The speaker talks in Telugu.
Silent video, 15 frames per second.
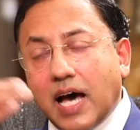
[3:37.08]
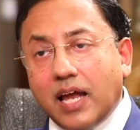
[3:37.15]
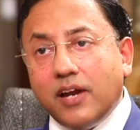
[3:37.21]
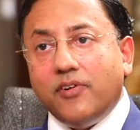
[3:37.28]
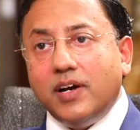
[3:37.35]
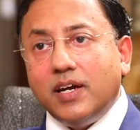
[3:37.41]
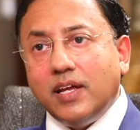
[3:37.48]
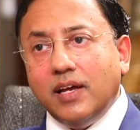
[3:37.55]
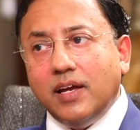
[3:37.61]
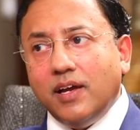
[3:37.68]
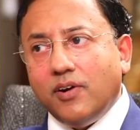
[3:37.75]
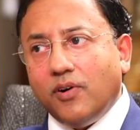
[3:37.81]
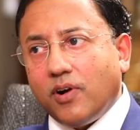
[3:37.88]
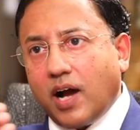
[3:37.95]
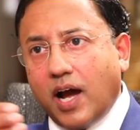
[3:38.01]
స్నానం అంటే
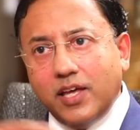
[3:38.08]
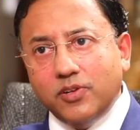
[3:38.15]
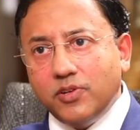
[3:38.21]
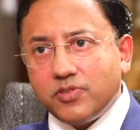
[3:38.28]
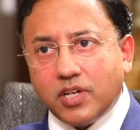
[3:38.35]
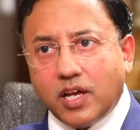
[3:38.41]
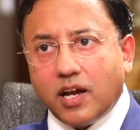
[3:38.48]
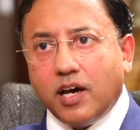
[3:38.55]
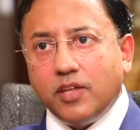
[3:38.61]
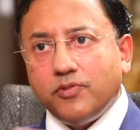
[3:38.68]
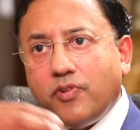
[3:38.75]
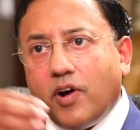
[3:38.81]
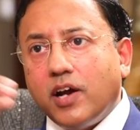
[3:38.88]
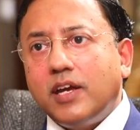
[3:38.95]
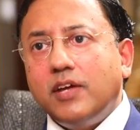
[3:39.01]
ఒక ఐదు నిమిషాలు కాదు
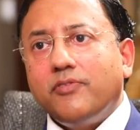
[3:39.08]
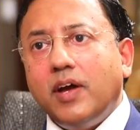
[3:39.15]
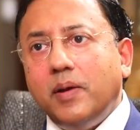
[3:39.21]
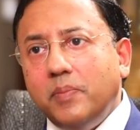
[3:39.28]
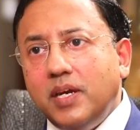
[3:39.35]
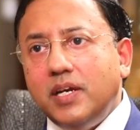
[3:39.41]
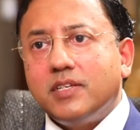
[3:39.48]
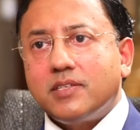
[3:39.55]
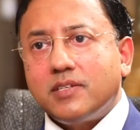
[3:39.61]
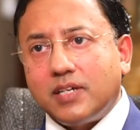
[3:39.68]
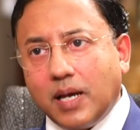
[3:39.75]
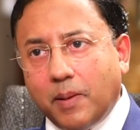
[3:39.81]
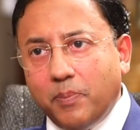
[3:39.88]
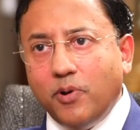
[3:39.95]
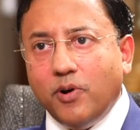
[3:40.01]
ఫార్టీ ఫైవ్ మినిట్స్
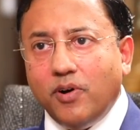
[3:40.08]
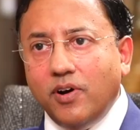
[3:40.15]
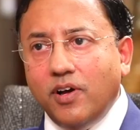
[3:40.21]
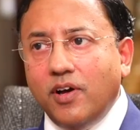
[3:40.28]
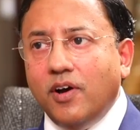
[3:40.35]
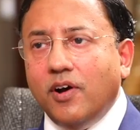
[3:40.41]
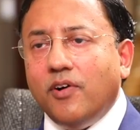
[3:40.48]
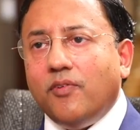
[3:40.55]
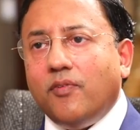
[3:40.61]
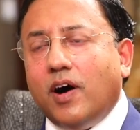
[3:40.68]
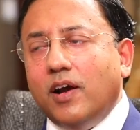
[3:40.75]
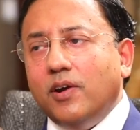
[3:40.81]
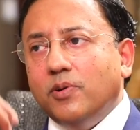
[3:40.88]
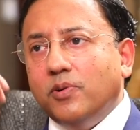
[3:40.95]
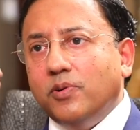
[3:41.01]
టబ్లో hmm.
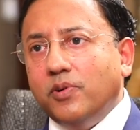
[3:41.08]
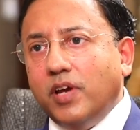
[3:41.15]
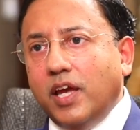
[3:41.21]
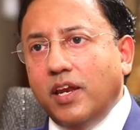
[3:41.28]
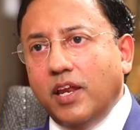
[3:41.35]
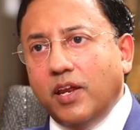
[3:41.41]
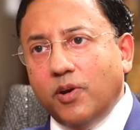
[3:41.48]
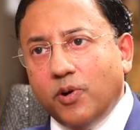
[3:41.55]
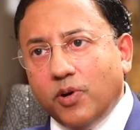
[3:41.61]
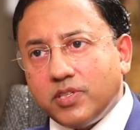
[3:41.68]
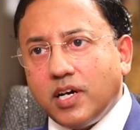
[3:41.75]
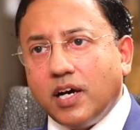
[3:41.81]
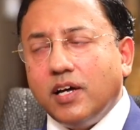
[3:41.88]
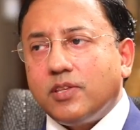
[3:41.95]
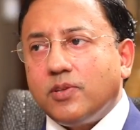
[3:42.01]
వాళ్ళు ఎన్నెన్నో
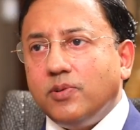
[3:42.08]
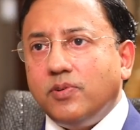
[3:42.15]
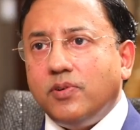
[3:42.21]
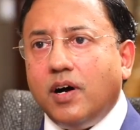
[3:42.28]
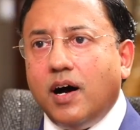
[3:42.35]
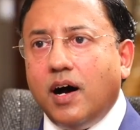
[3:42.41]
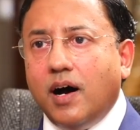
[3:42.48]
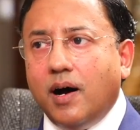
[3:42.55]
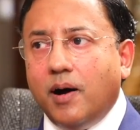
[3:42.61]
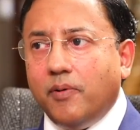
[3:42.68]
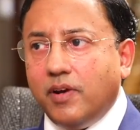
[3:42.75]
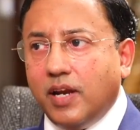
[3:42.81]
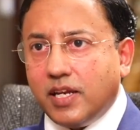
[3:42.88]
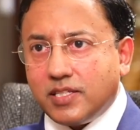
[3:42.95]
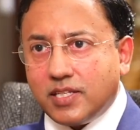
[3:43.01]
సంగతులు ఆ
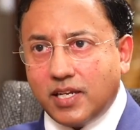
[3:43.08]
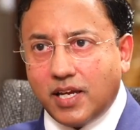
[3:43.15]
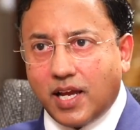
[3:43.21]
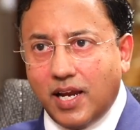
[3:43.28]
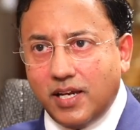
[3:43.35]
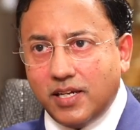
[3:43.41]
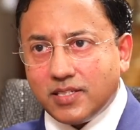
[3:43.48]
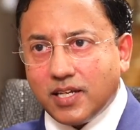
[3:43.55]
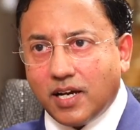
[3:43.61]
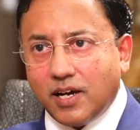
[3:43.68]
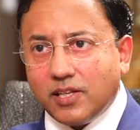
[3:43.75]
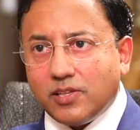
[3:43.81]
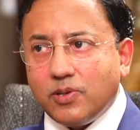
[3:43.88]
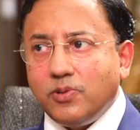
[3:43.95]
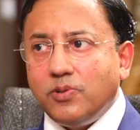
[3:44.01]
నర్సరీకి వెళ్ళిన
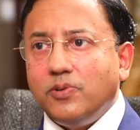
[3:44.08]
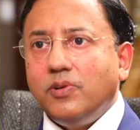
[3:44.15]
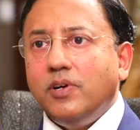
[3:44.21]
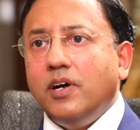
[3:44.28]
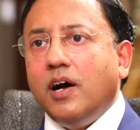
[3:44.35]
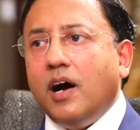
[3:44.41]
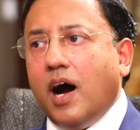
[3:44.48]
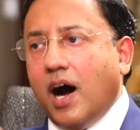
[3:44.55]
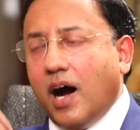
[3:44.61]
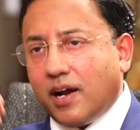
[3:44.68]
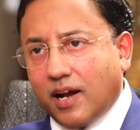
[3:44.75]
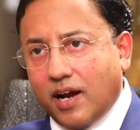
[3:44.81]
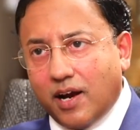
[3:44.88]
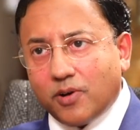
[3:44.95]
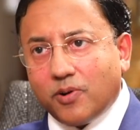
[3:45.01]
సంగతులు
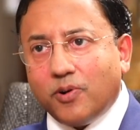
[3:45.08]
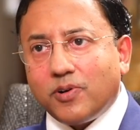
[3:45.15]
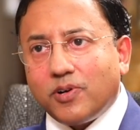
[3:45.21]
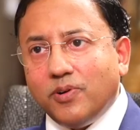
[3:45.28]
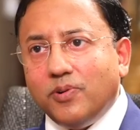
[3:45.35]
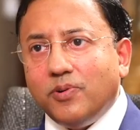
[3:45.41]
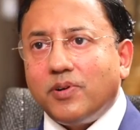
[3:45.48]
ఆటలాడుకోవటం